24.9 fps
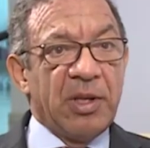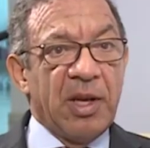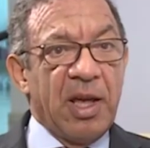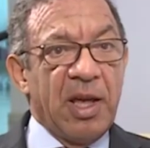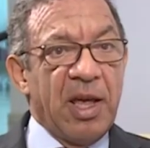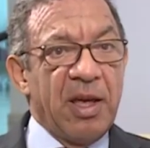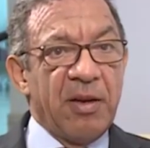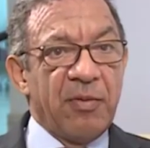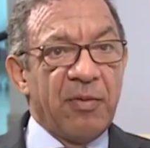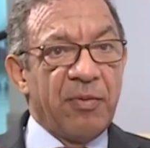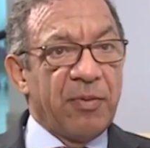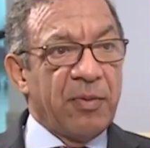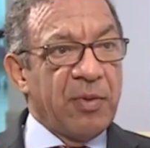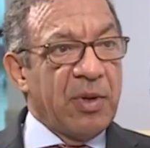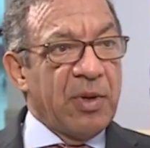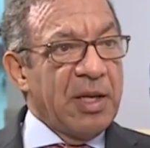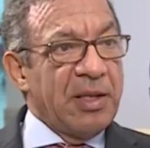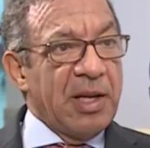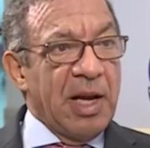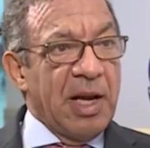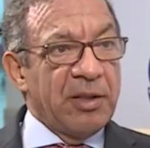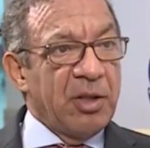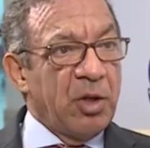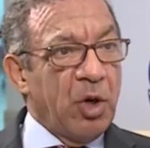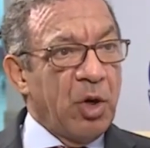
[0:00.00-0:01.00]
هو
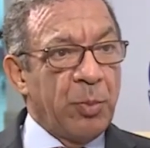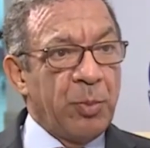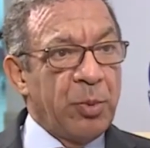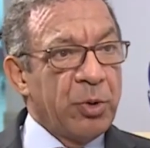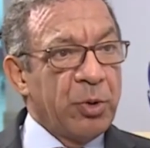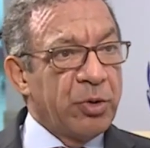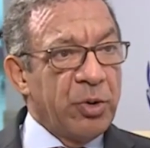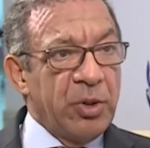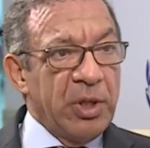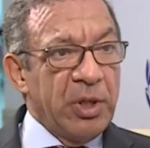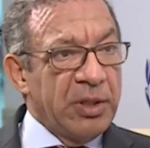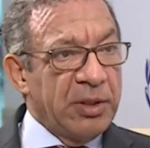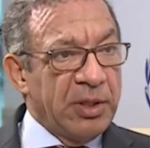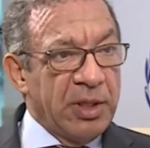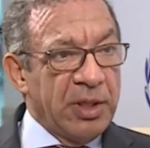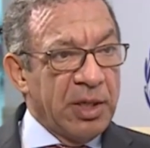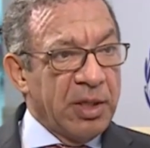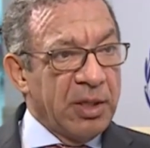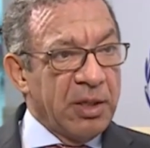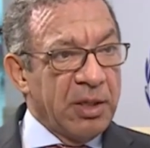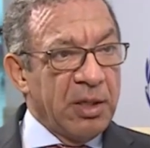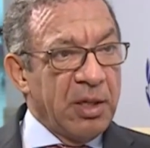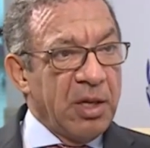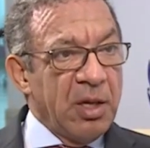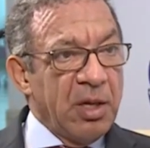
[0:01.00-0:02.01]
فرصتنا الأخيرة
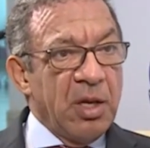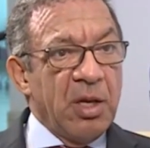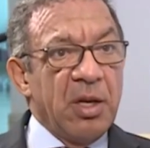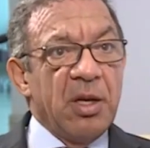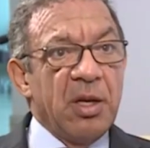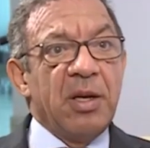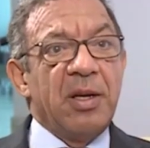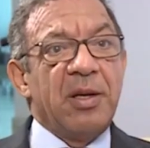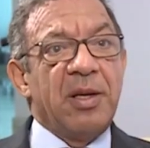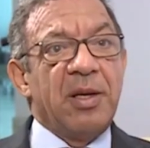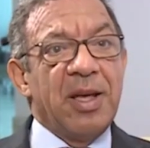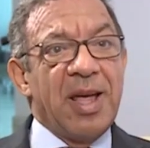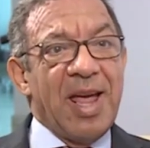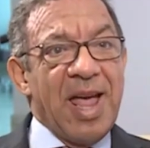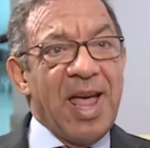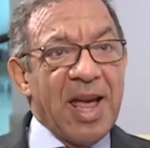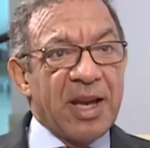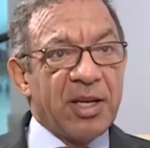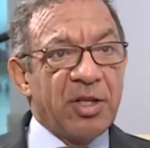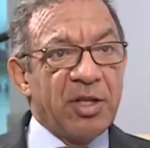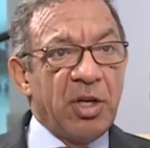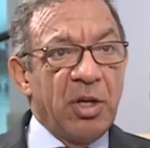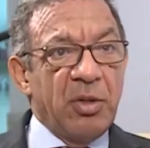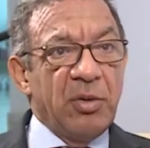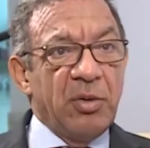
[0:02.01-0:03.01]
للقيام